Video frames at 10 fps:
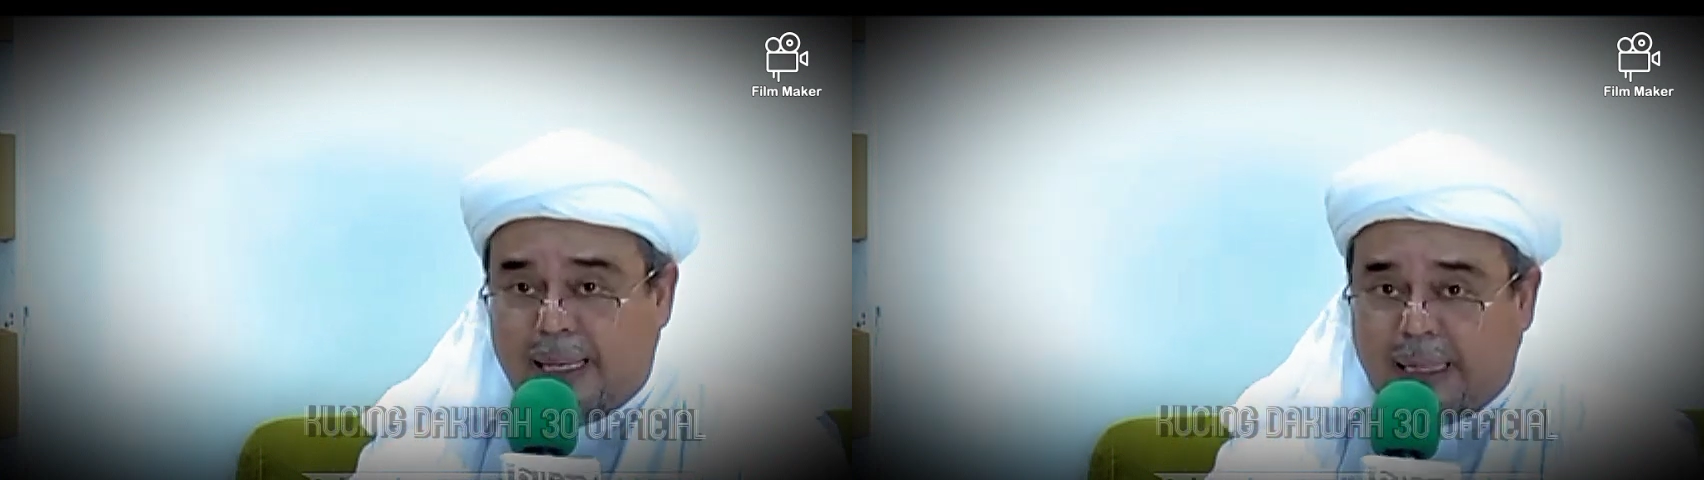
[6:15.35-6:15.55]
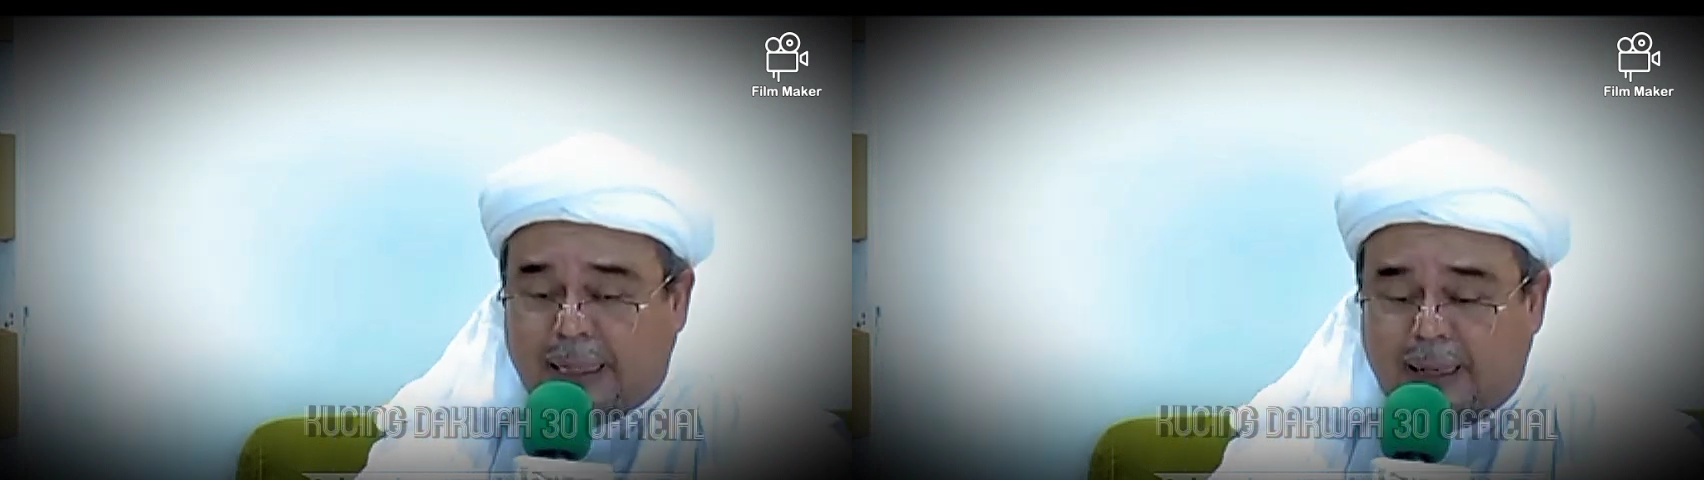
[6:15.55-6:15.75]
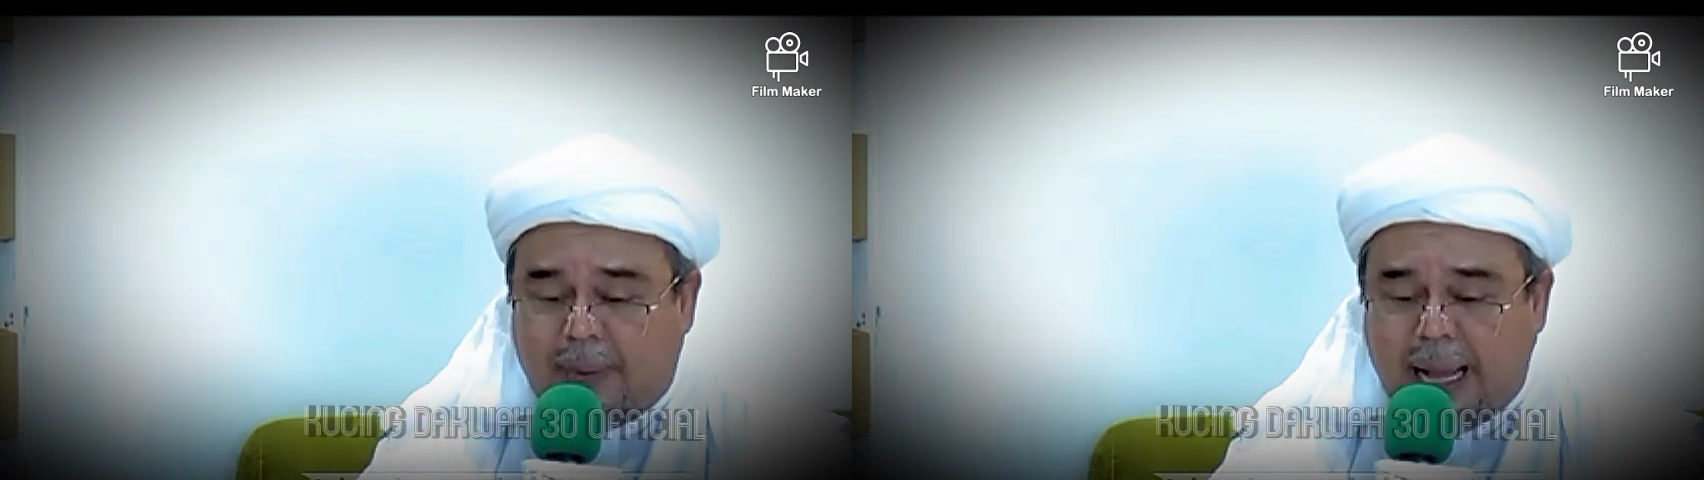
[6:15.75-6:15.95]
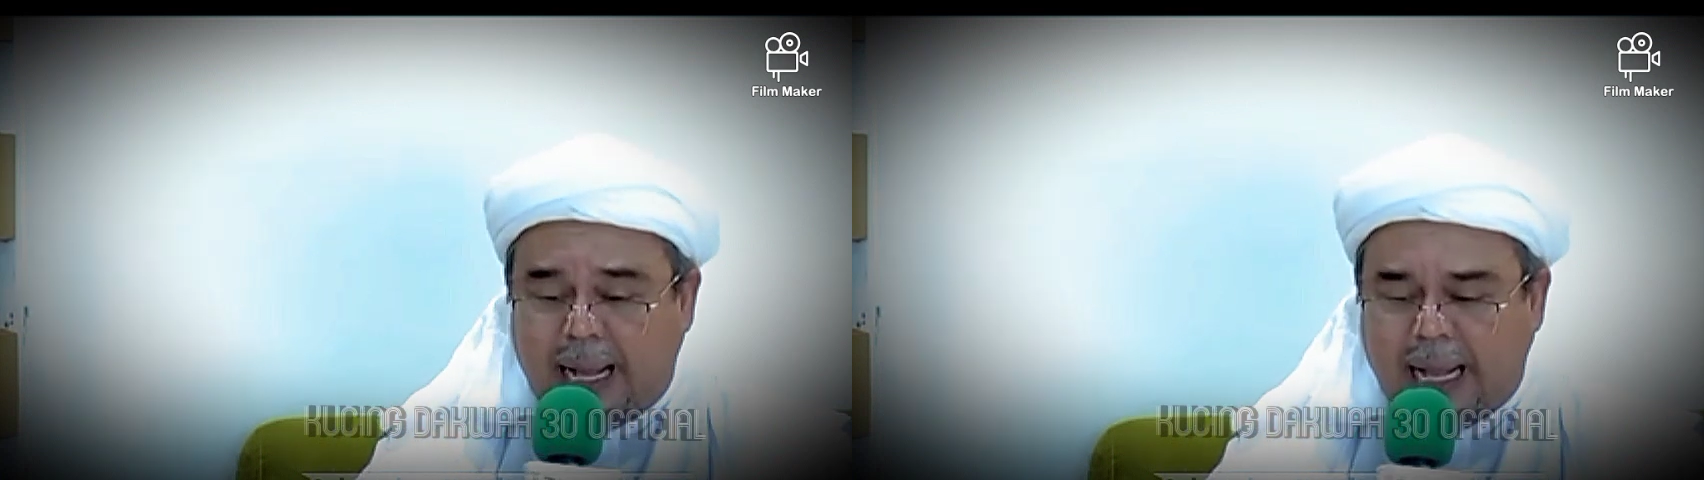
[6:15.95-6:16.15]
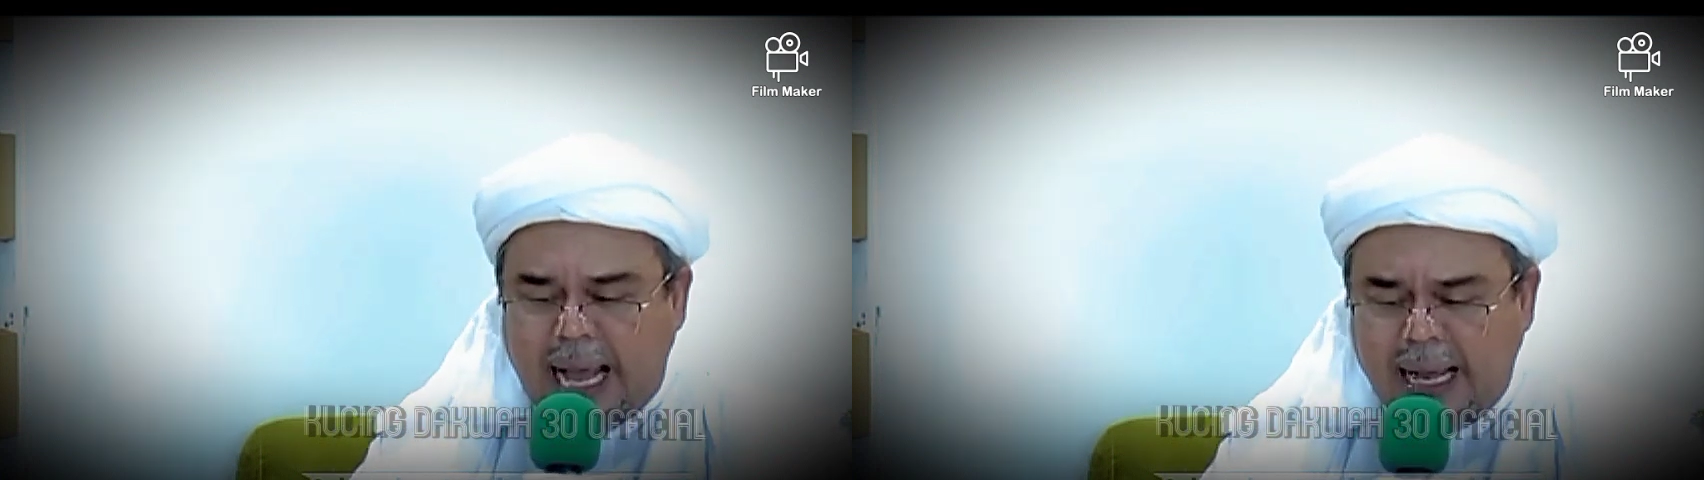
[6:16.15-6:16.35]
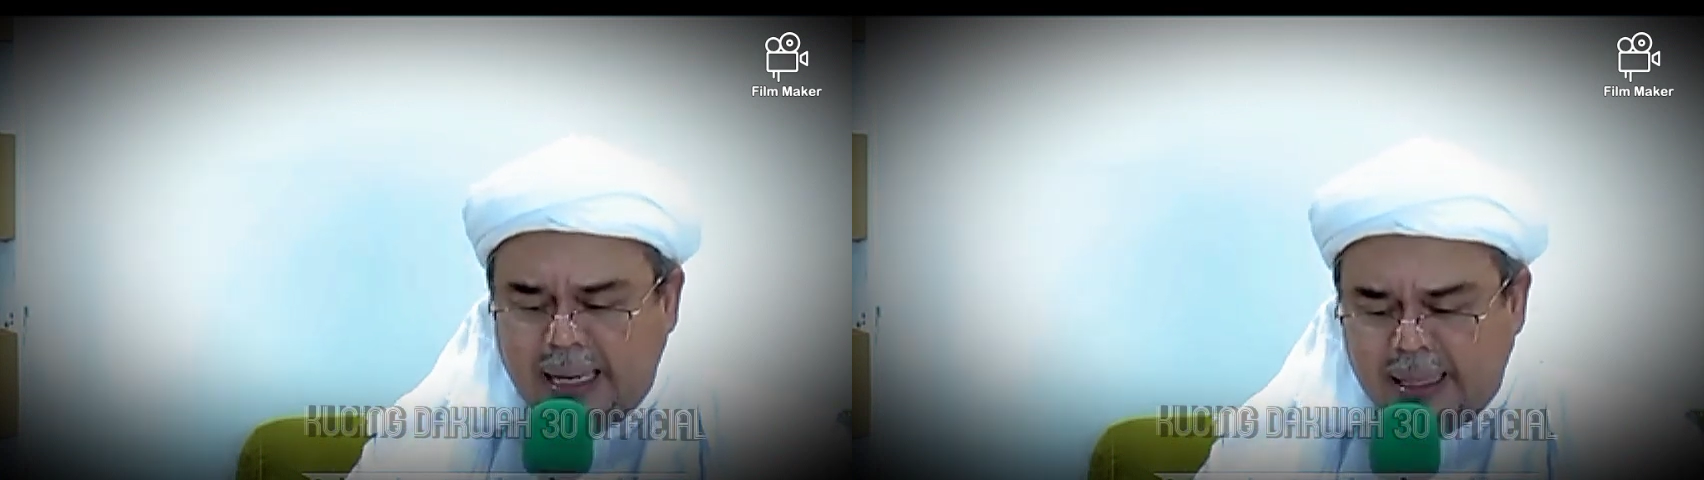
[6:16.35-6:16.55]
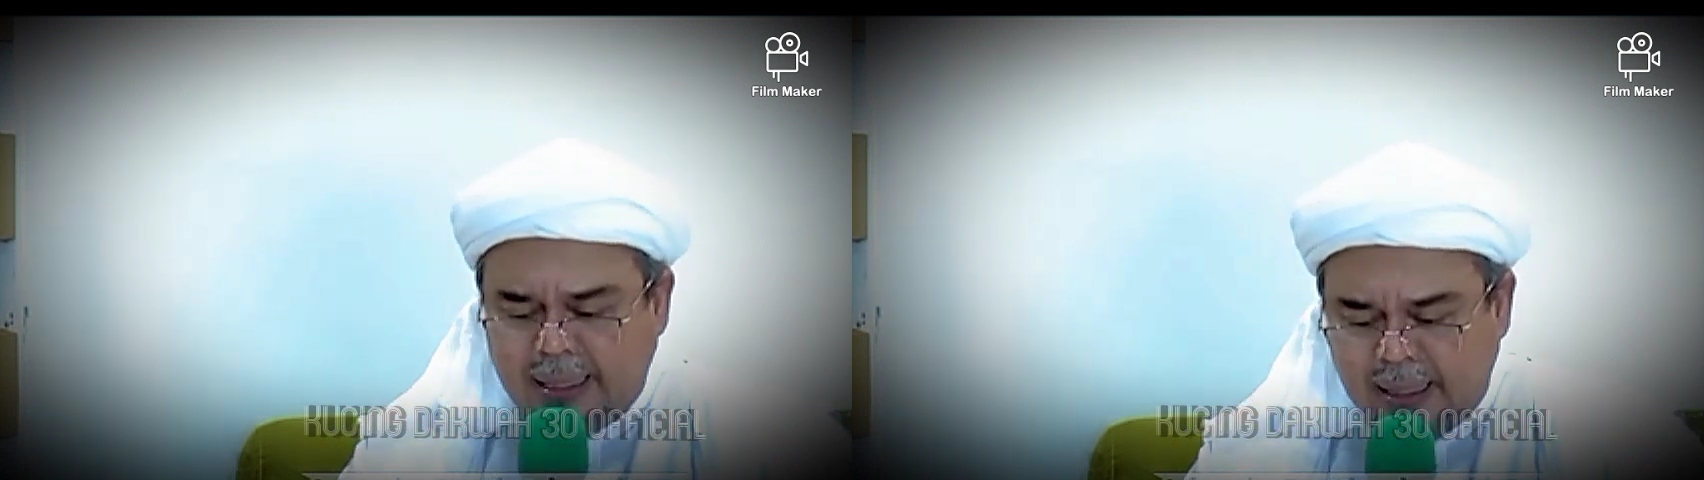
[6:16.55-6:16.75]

datang belakang